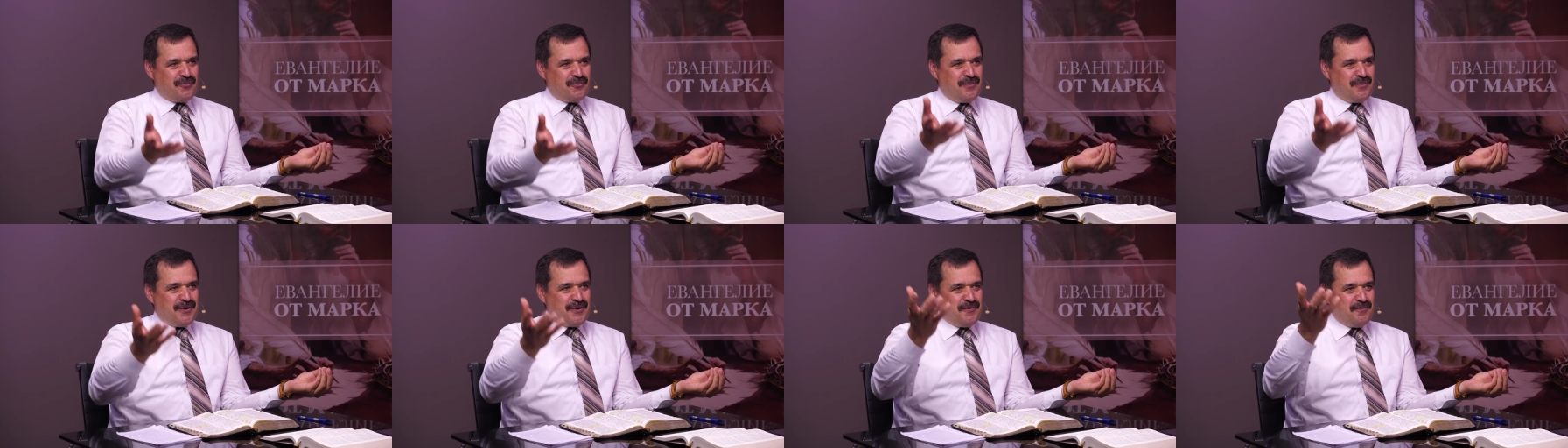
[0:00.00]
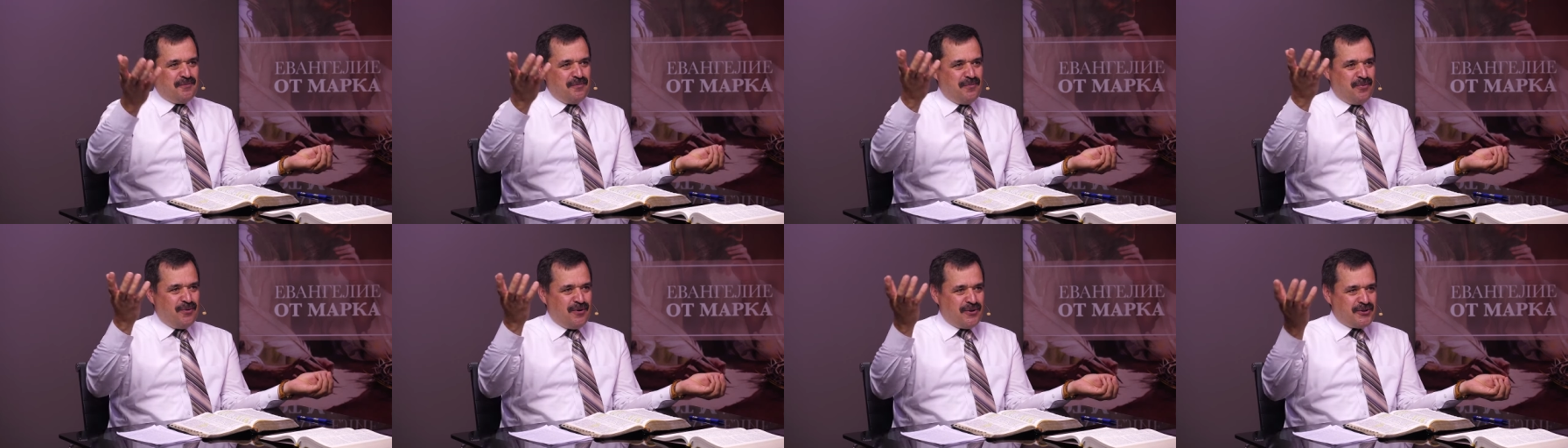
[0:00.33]
быть
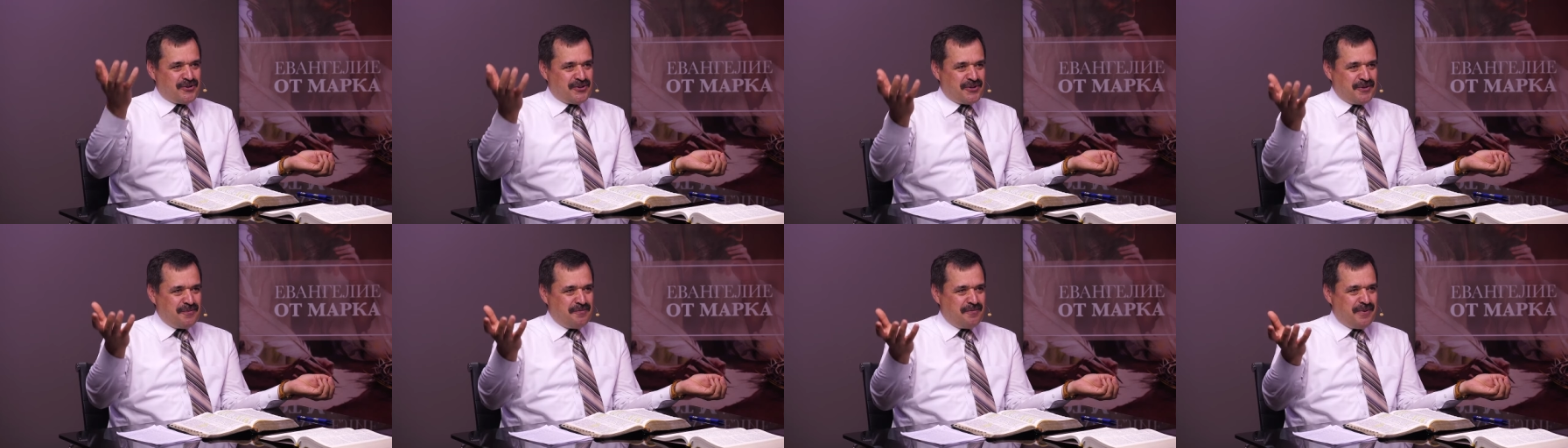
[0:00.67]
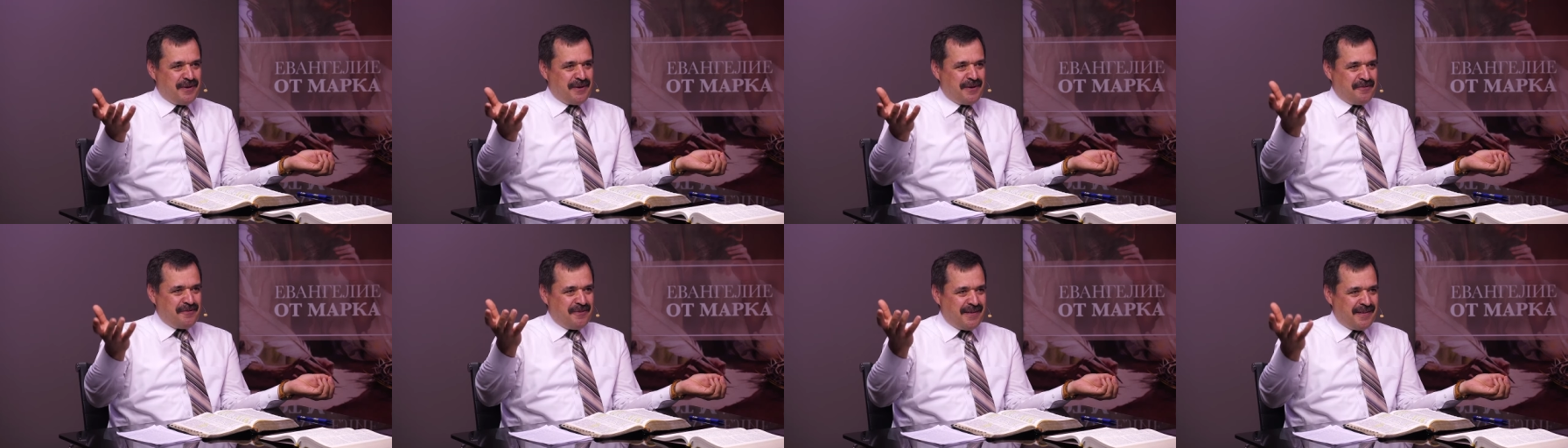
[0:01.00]
больше
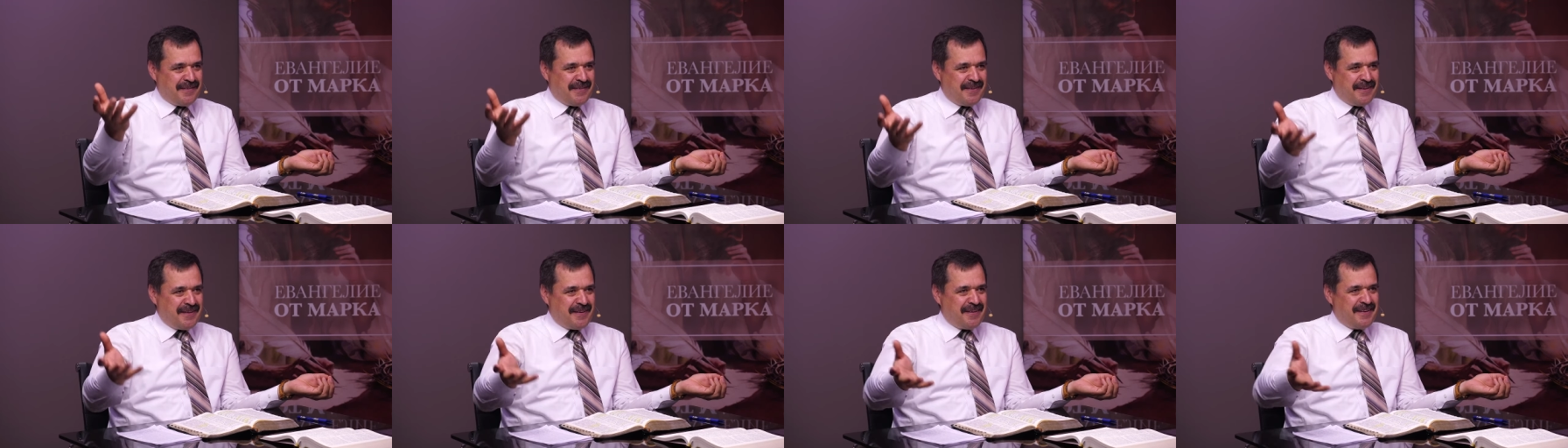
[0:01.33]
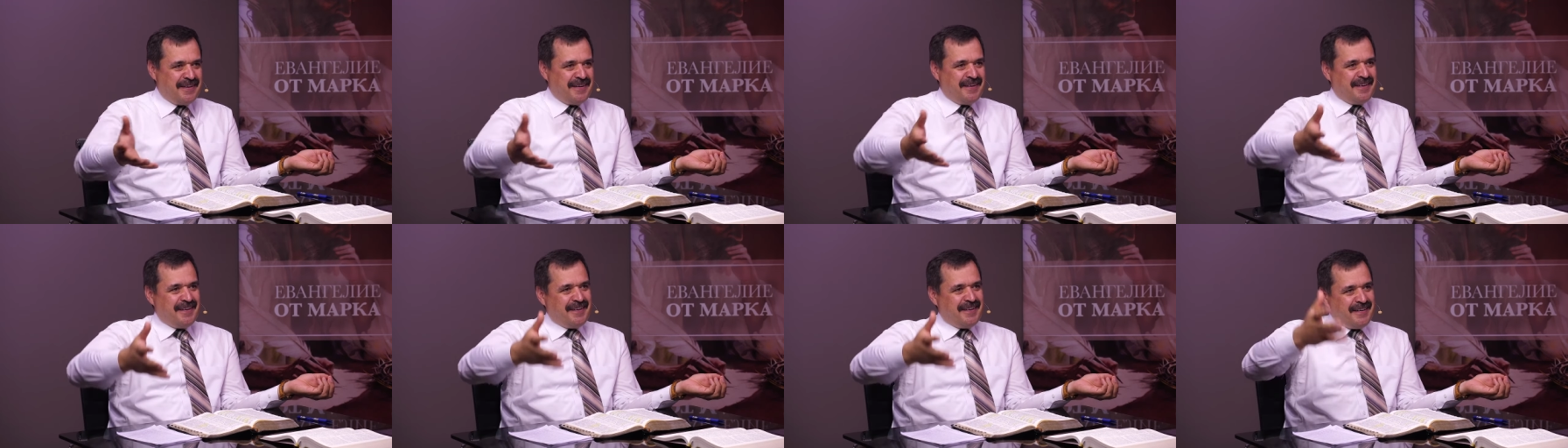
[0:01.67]
превысить
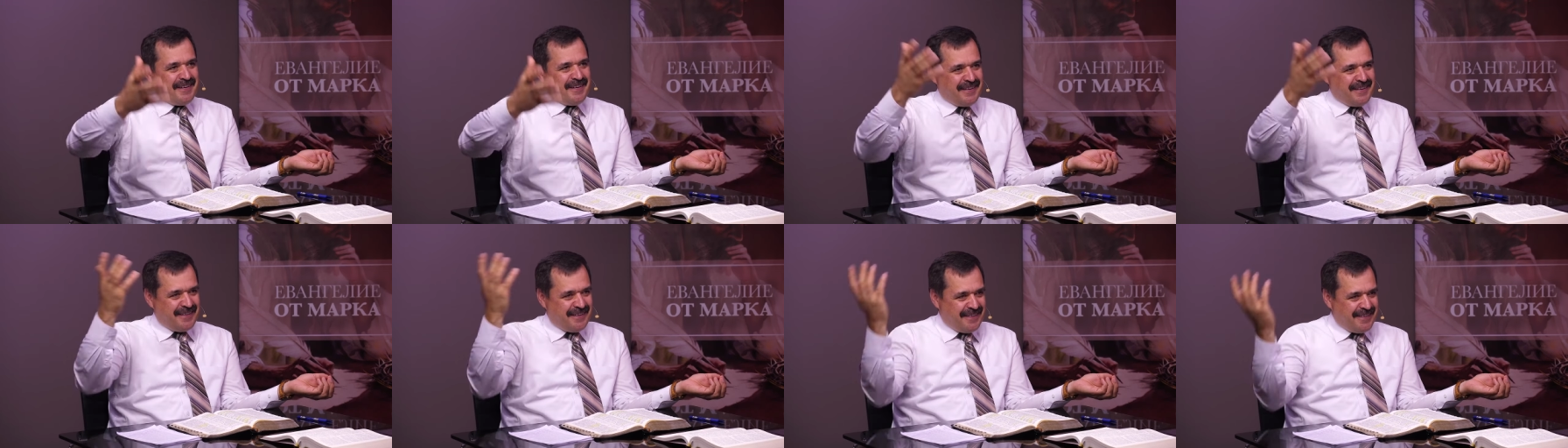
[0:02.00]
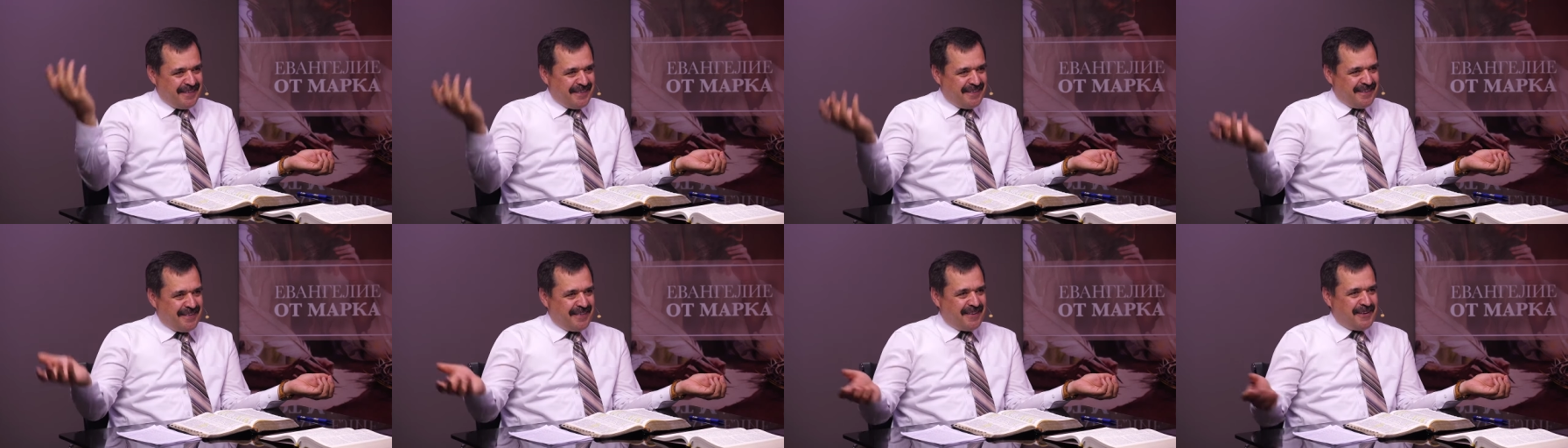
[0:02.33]

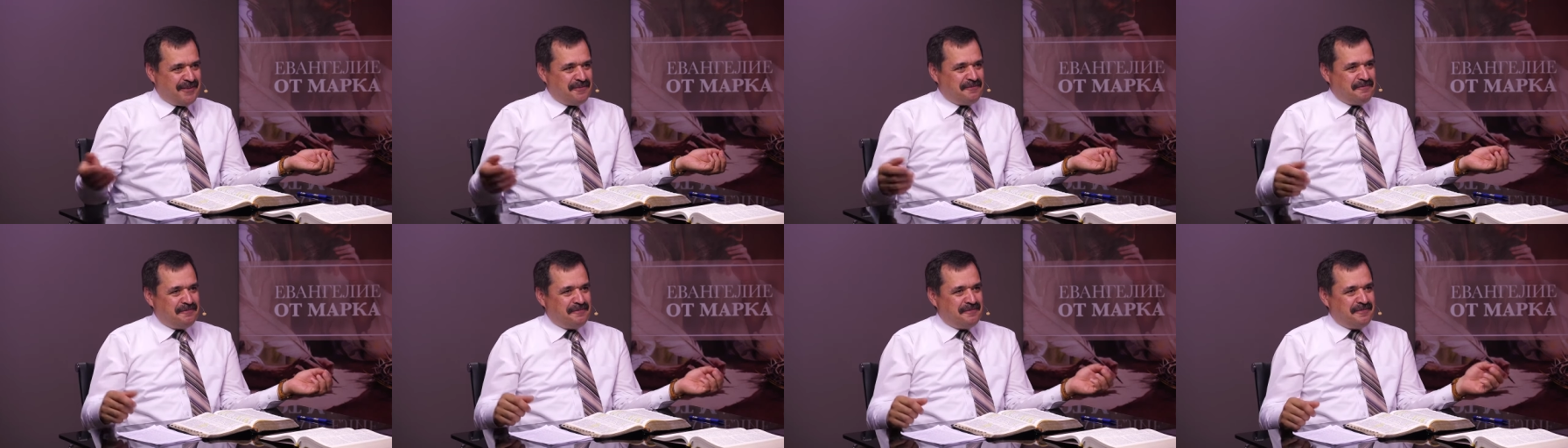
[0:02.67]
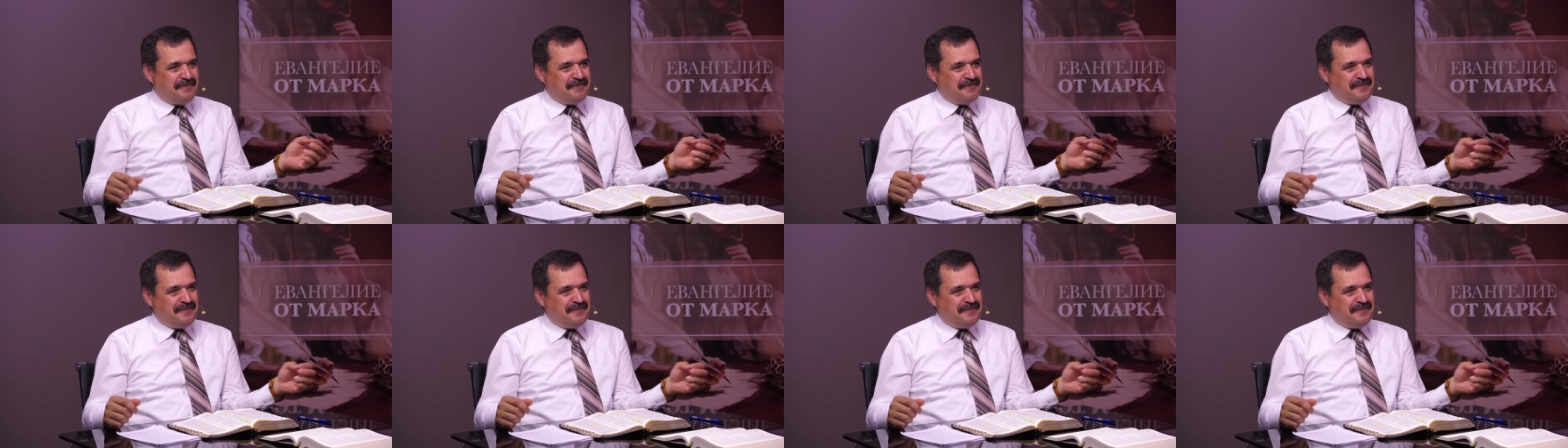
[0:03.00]
э, там,